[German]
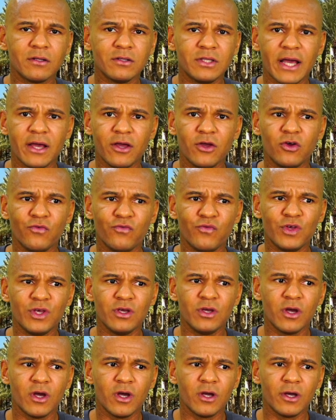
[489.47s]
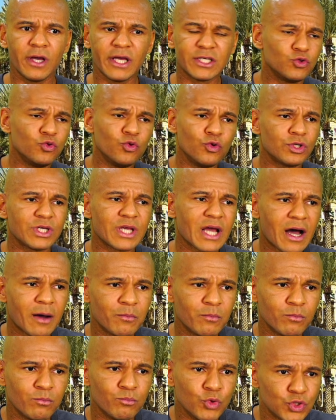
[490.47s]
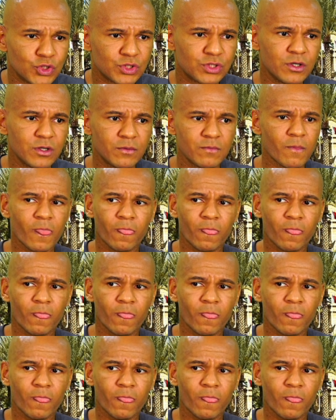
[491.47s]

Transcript: der irgendwie es nötig haben müsste,